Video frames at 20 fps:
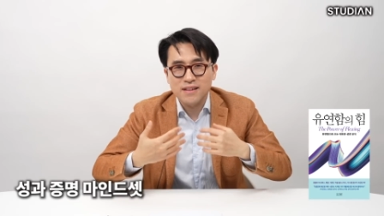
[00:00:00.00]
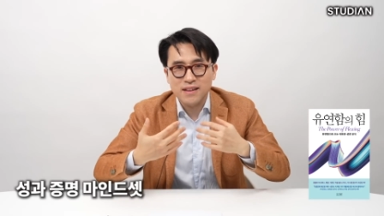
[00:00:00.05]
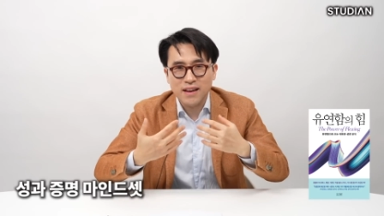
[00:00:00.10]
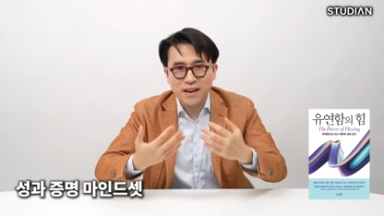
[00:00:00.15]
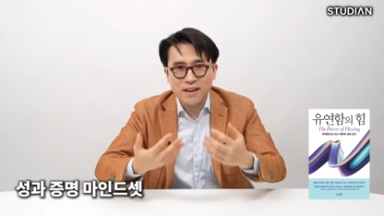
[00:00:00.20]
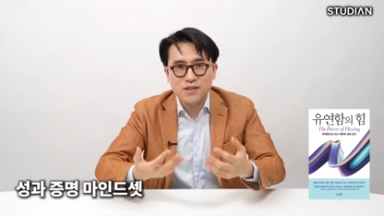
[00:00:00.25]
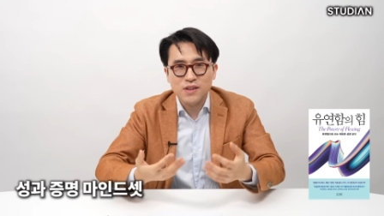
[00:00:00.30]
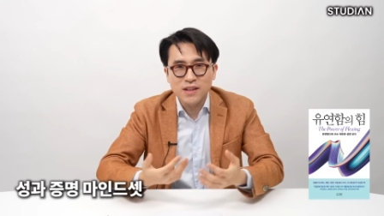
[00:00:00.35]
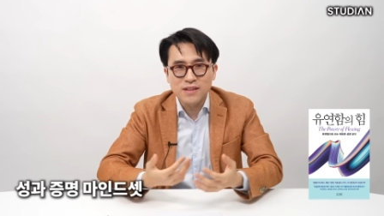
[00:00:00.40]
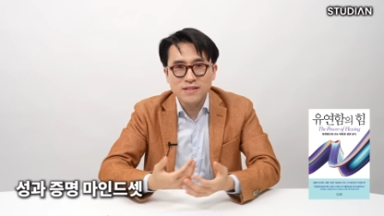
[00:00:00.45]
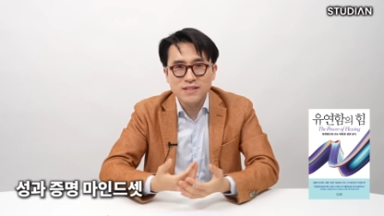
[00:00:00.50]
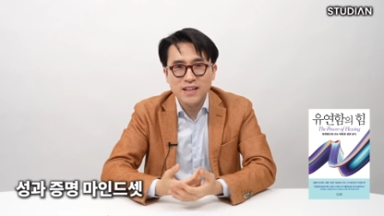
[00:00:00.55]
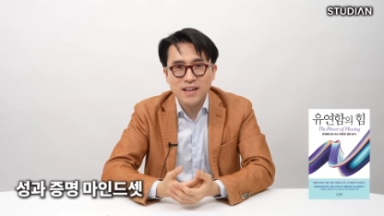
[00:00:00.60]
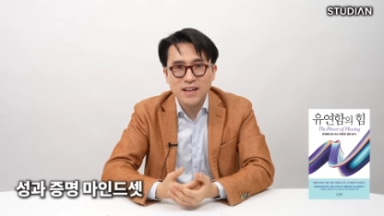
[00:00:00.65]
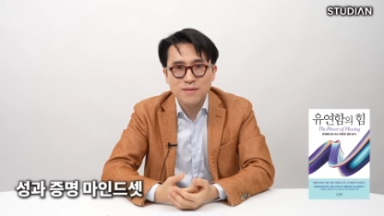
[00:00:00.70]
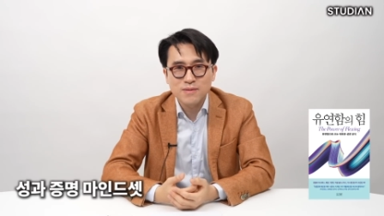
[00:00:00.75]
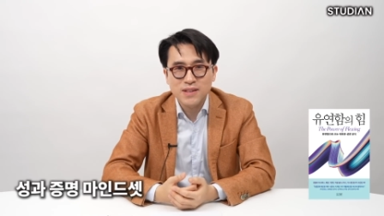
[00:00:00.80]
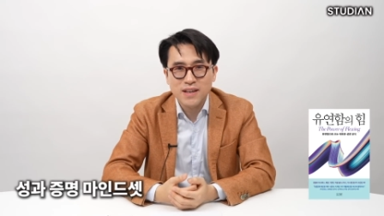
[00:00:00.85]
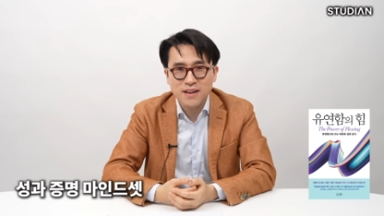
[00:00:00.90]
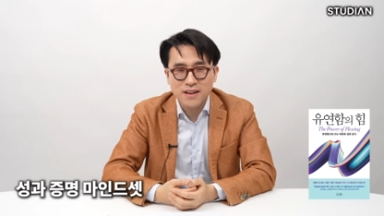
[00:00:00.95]
내가 되는
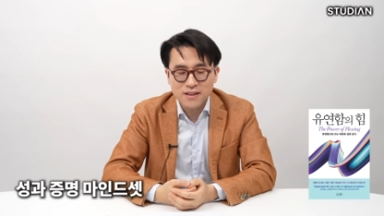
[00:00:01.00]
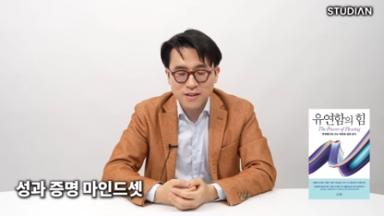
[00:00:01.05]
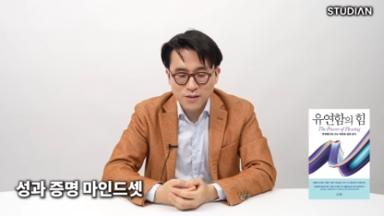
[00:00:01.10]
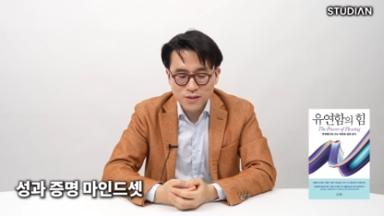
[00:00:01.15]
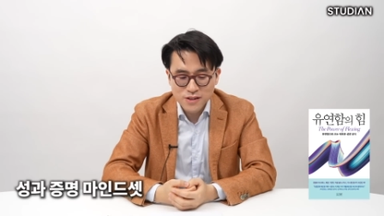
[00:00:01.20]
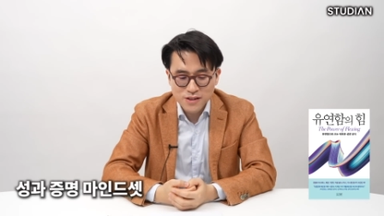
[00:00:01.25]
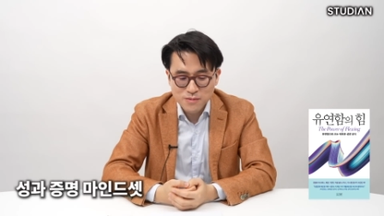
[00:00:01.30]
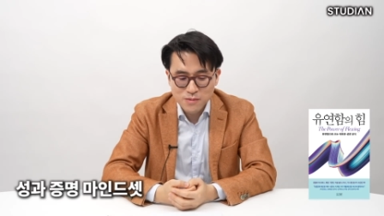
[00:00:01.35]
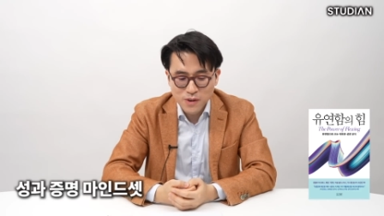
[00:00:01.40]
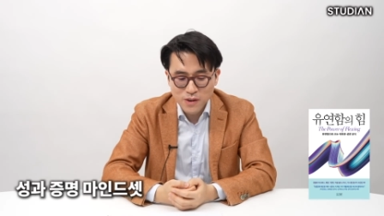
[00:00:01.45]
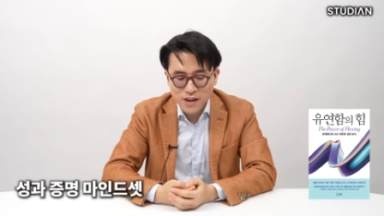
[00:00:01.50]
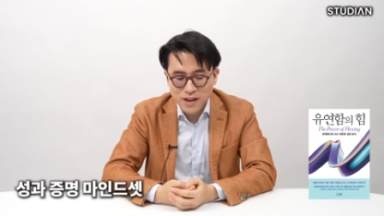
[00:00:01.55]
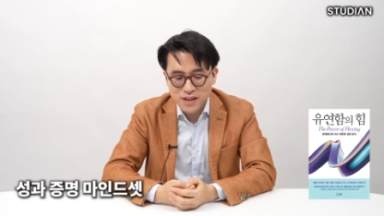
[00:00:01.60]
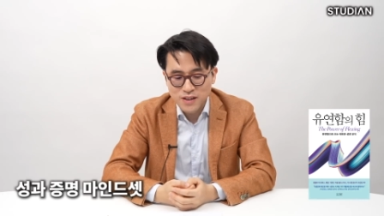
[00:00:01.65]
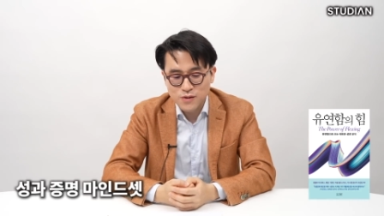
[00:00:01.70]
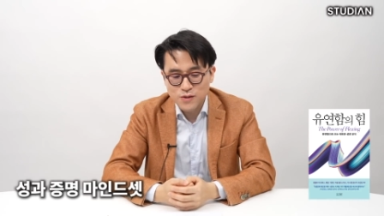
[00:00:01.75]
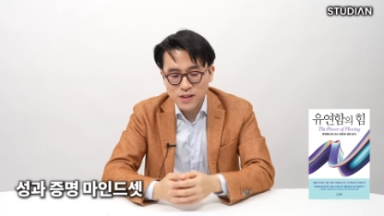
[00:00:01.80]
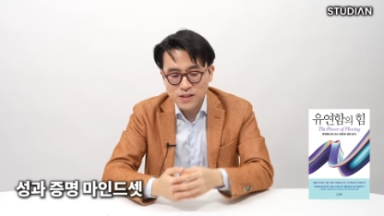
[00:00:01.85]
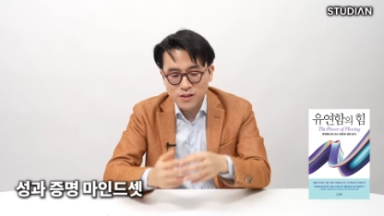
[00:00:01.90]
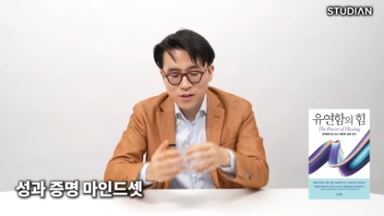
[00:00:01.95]
사람이다라는 걸
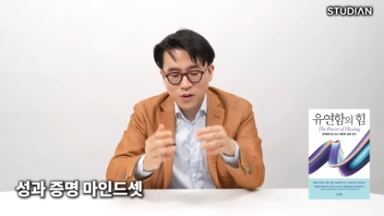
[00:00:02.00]
증명하기 위해서